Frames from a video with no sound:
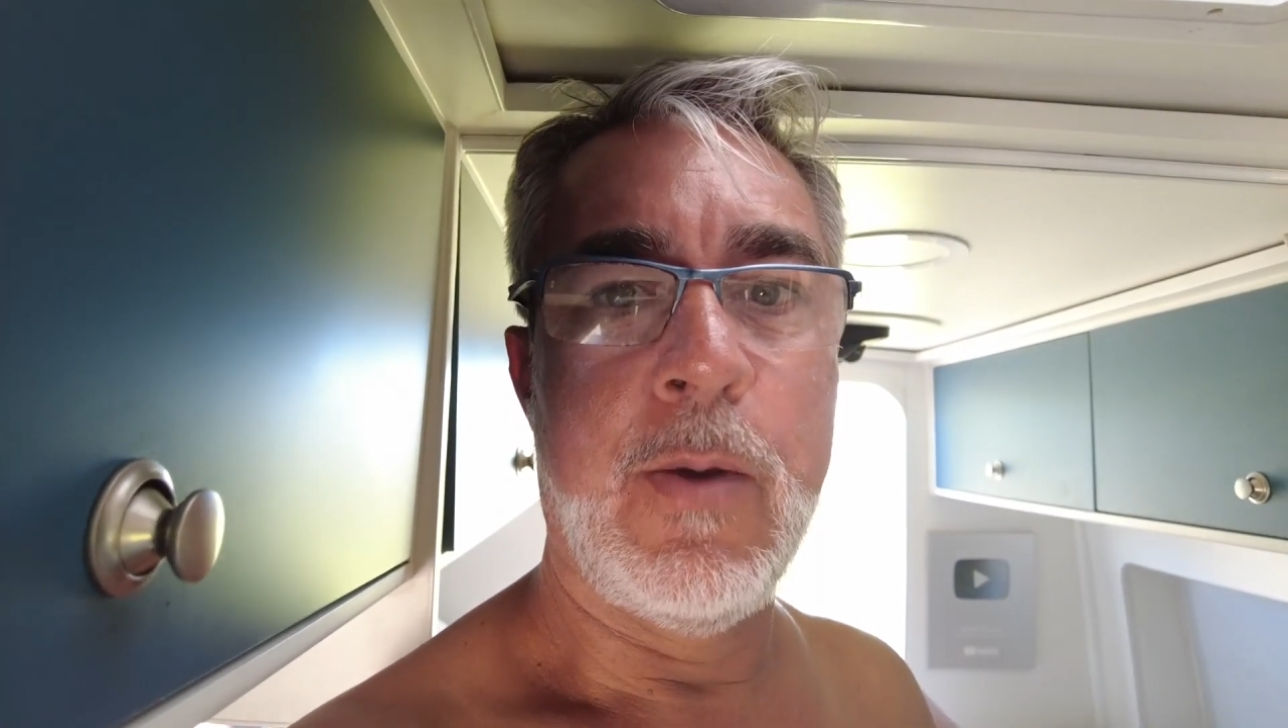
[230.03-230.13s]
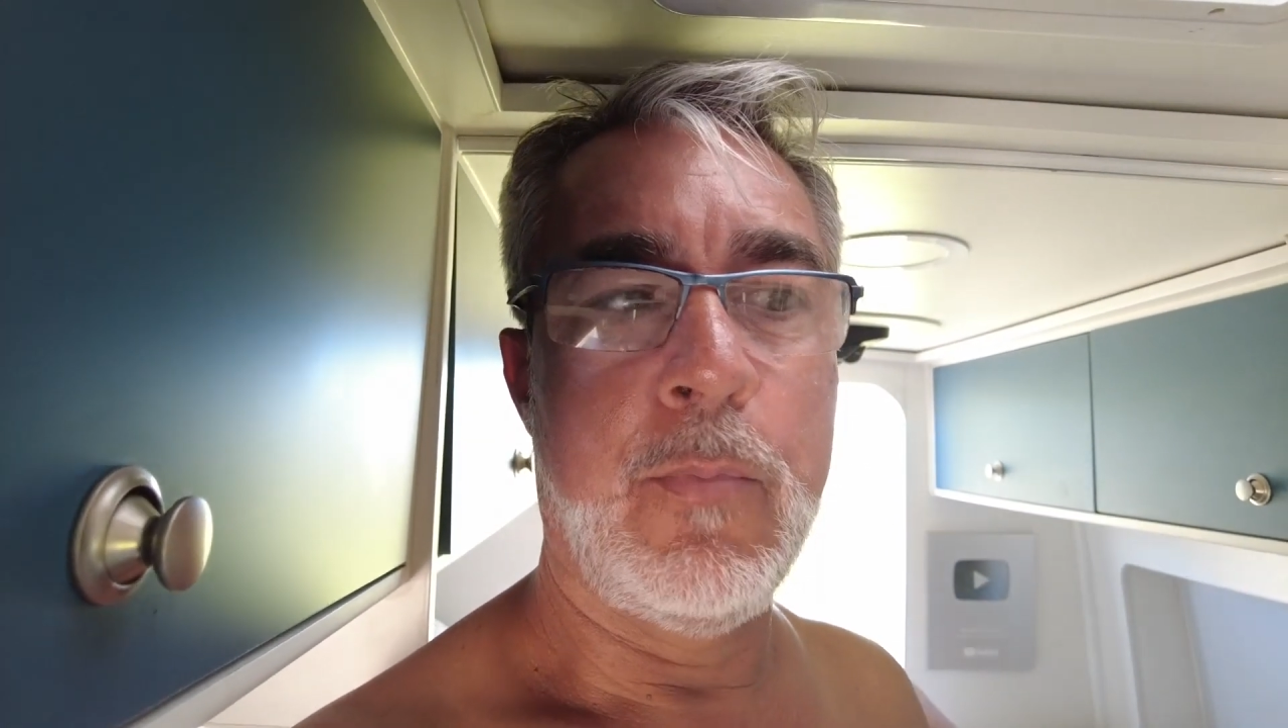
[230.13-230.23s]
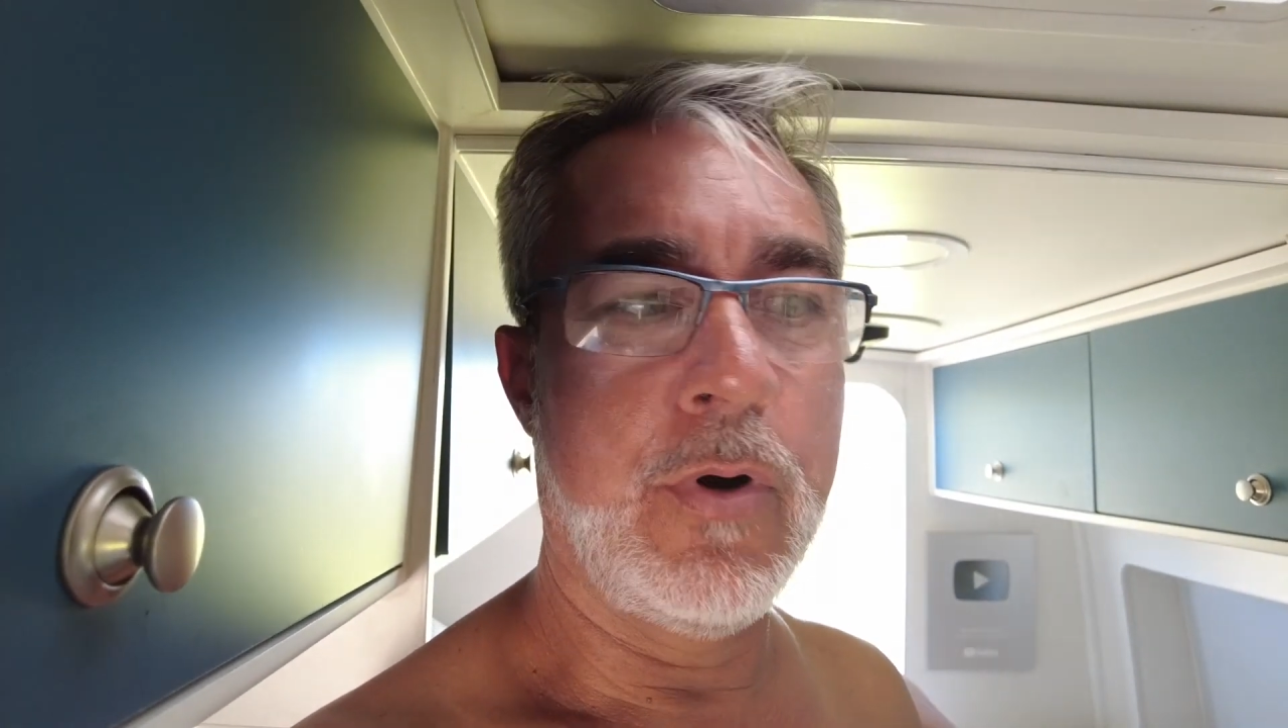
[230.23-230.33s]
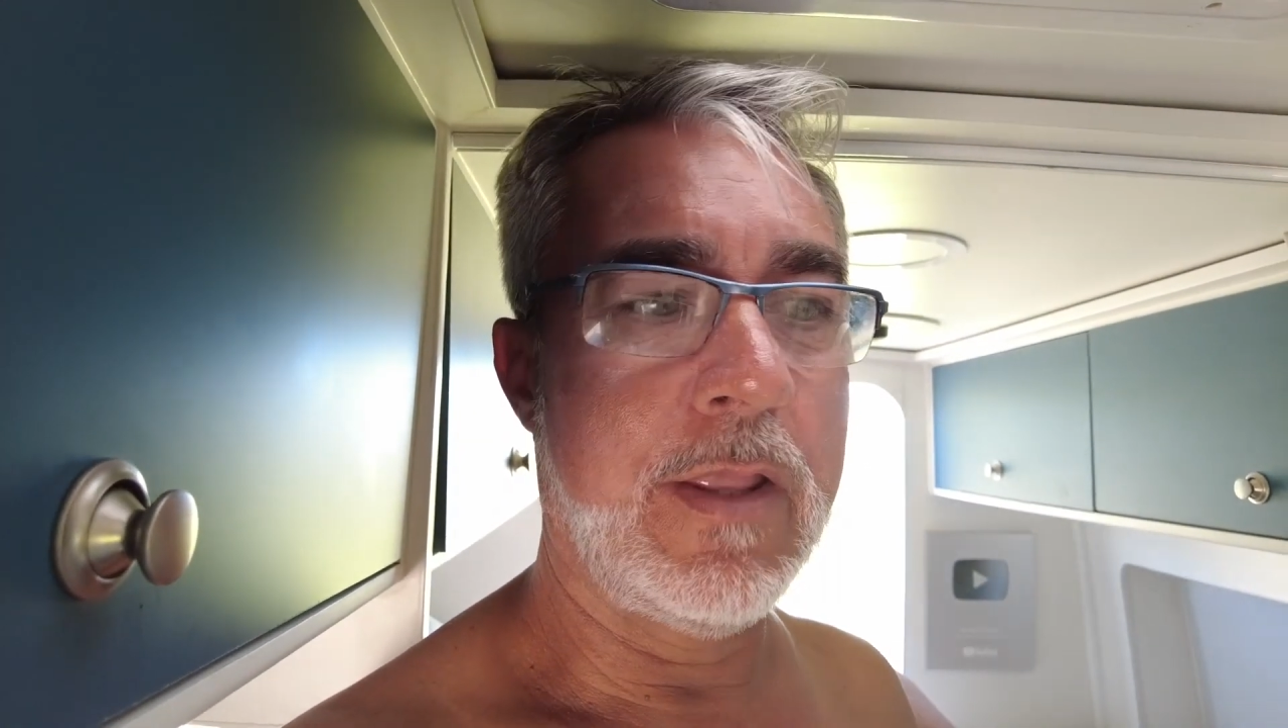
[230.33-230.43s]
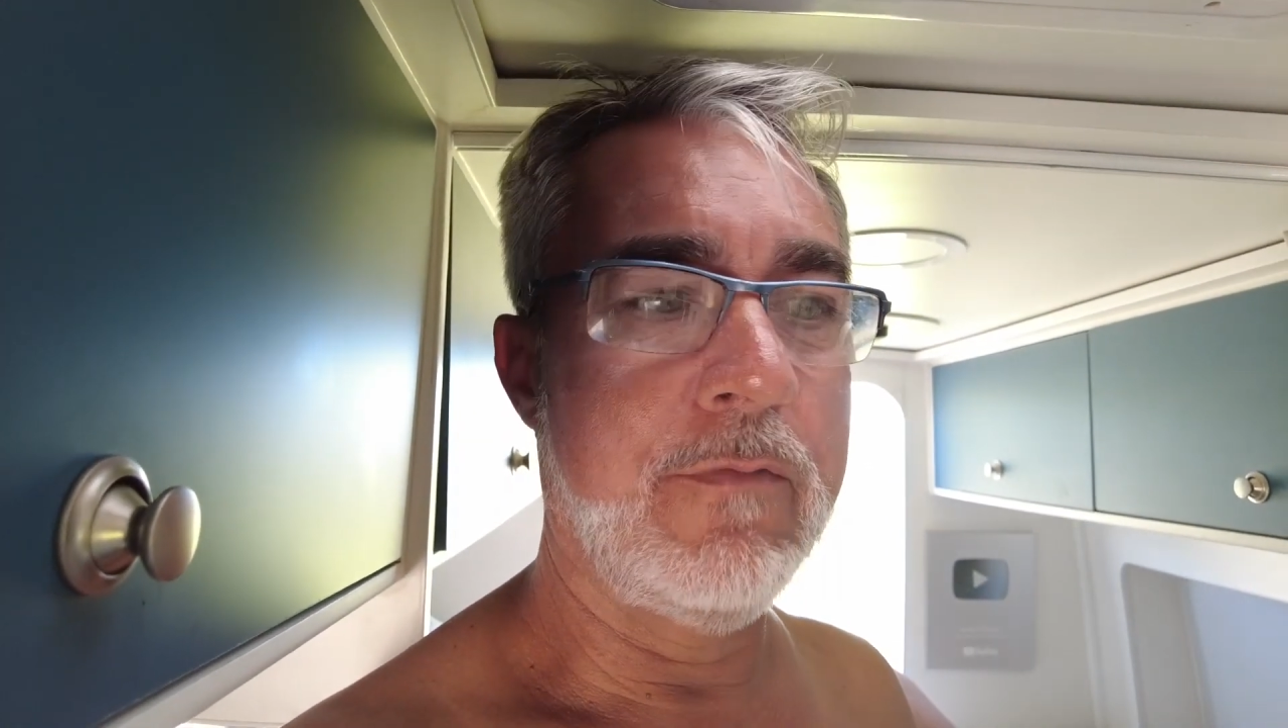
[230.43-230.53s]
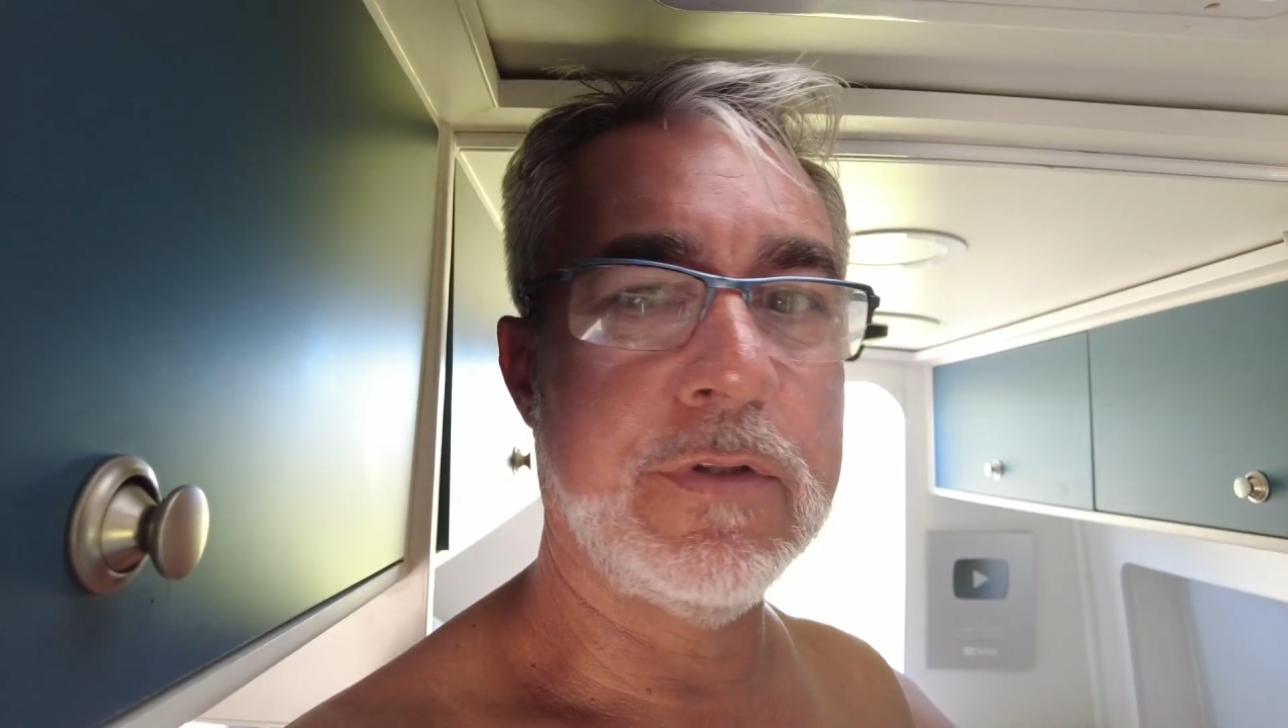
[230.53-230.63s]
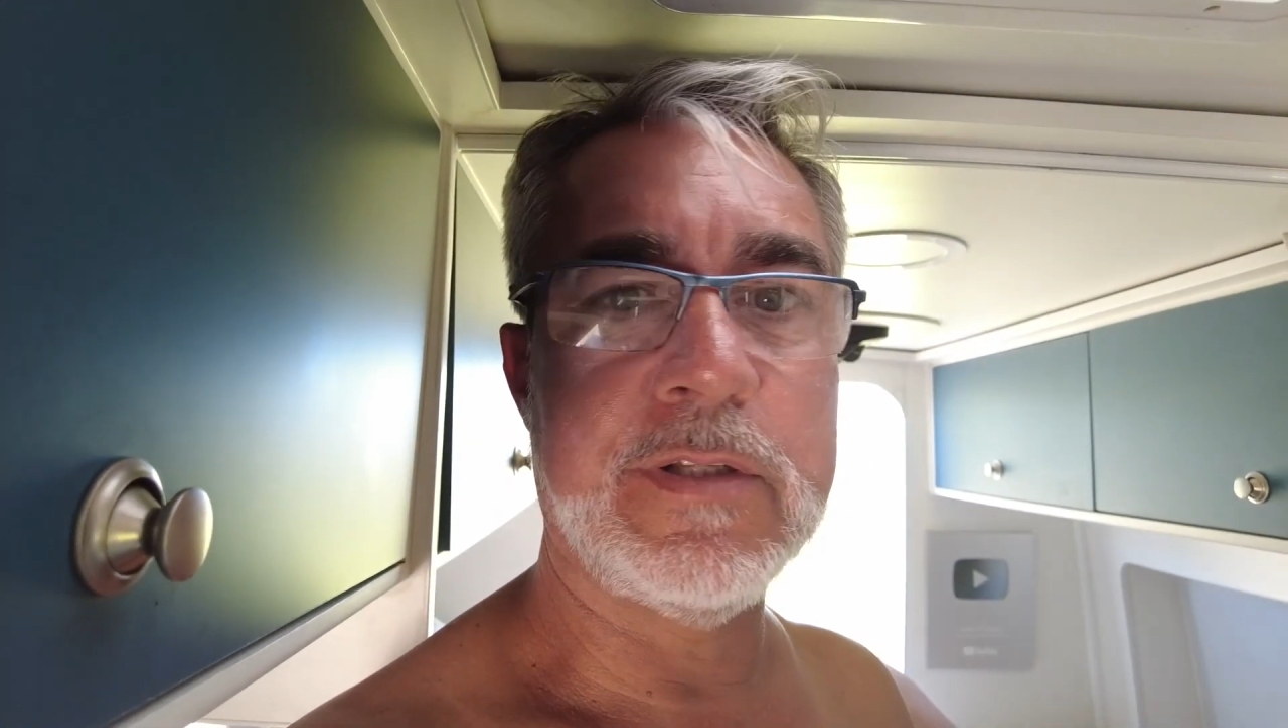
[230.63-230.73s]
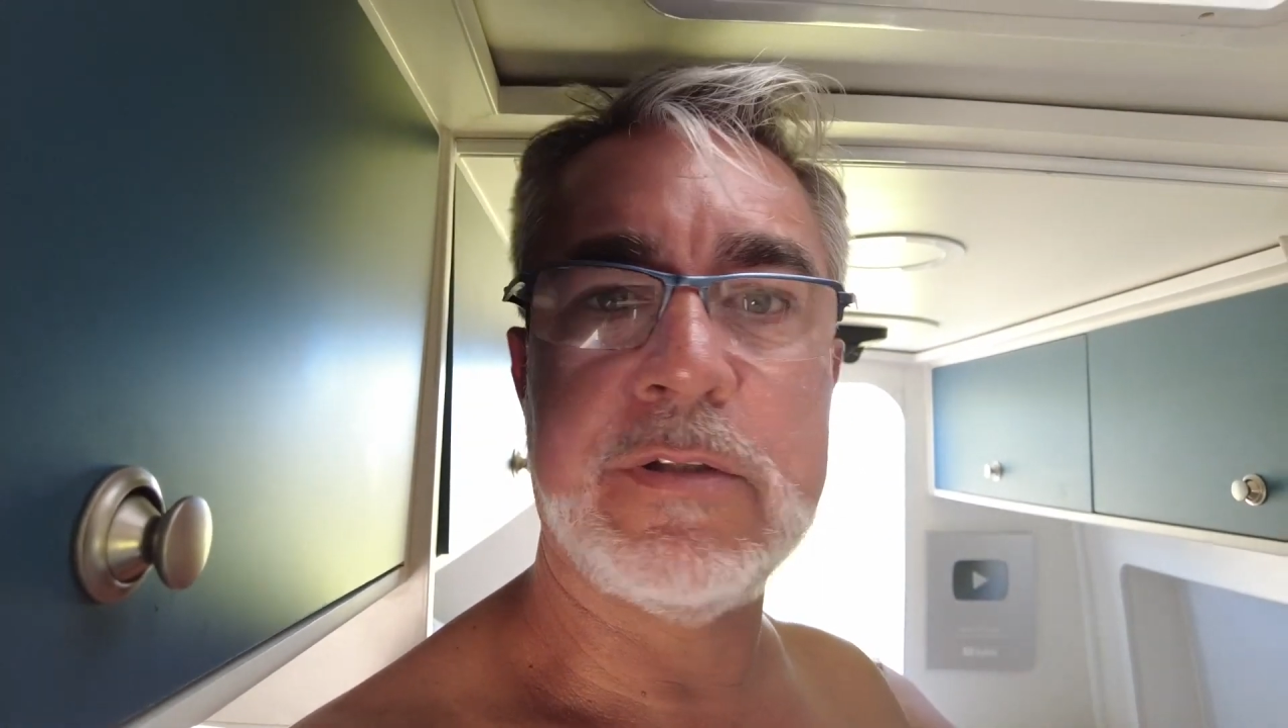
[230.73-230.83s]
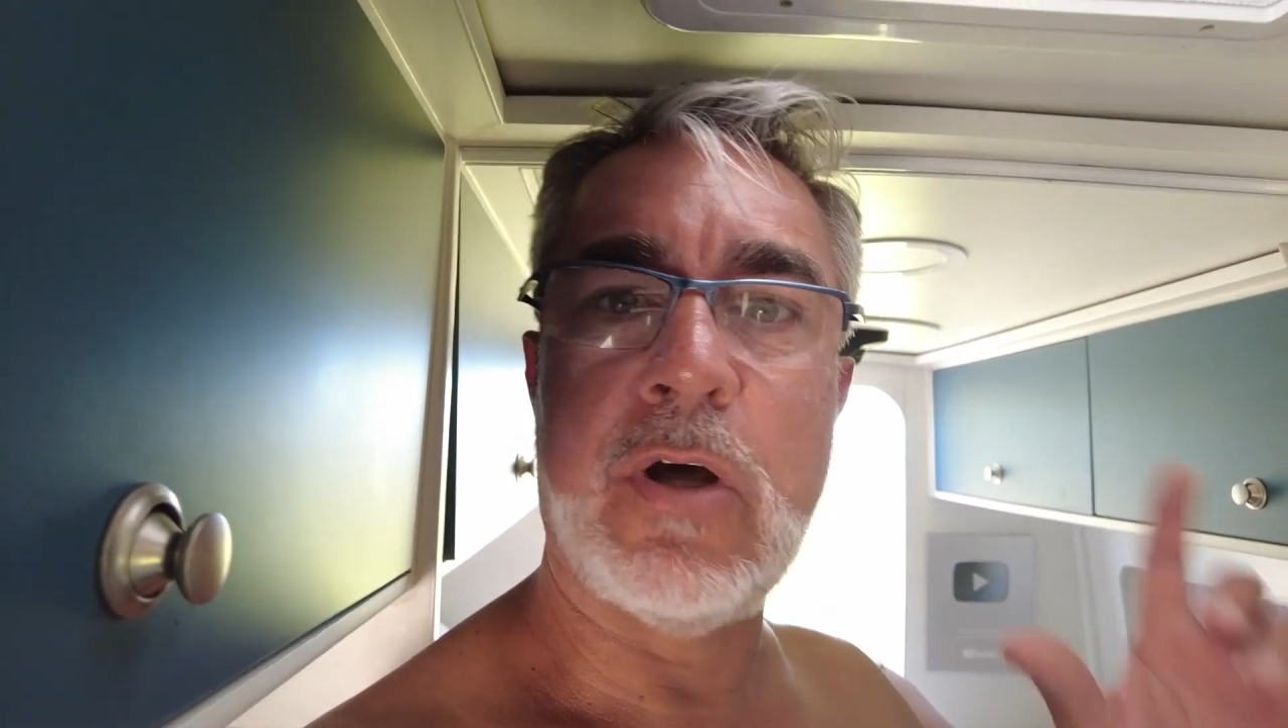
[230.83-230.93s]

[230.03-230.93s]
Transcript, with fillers: porque você